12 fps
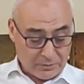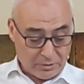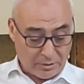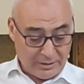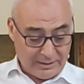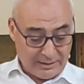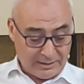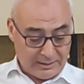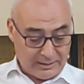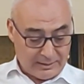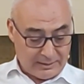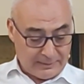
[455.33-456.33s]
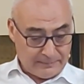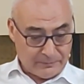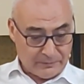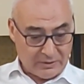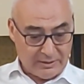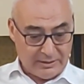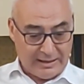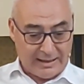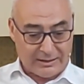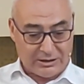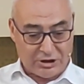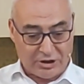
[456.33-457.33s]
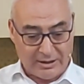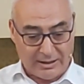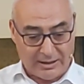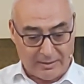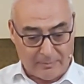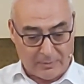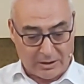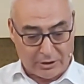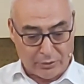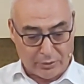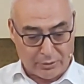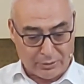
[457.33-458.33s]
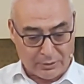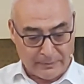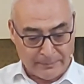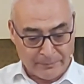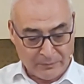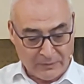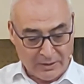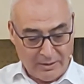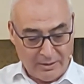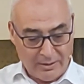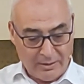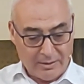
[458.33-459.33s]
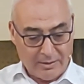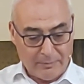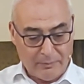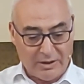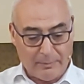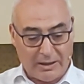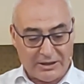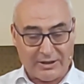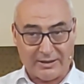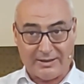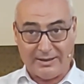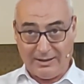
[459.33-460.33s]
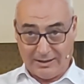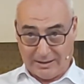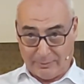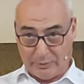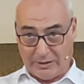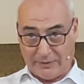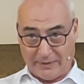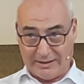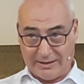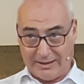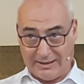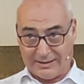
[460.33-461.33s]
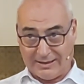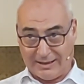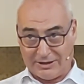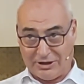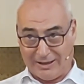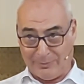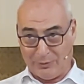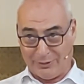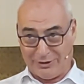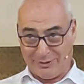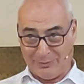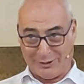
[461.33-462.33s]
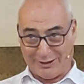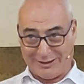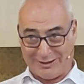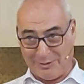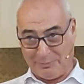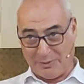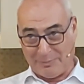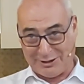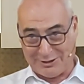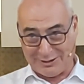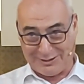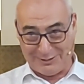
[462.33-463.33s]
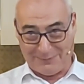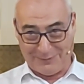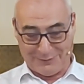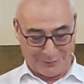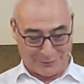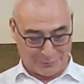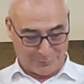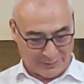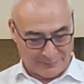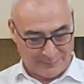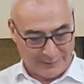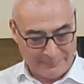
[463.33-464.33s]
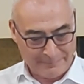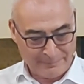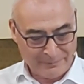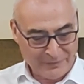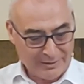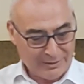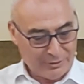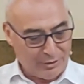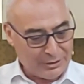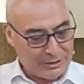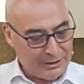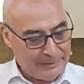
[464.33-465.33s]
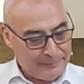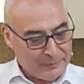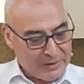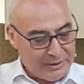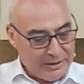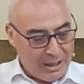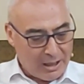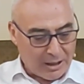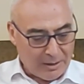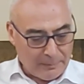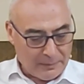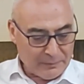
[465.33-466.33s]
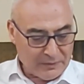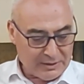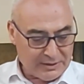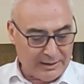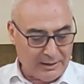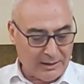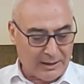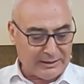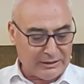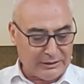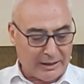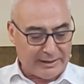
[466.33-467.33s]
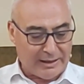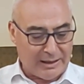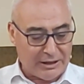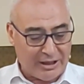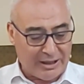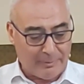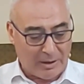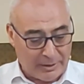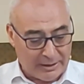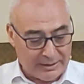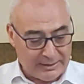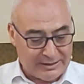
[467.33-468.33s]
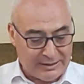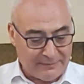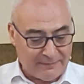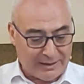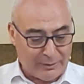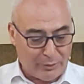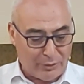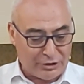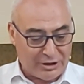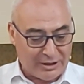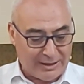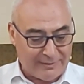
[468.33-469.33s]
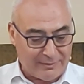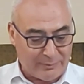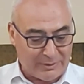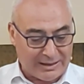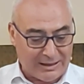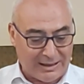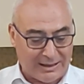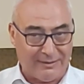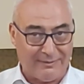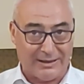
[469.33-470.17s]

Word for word: sonra e, diğer kişiye bakıyoruz. Bir başkası ama bu defa yine İsa çağırmıyor. Şimdi o geçti. Bir başkası fırlıyor bu defa. Diyor ki Ya Rab senin ardından geleceğim ama izin ver önce evimdekilerle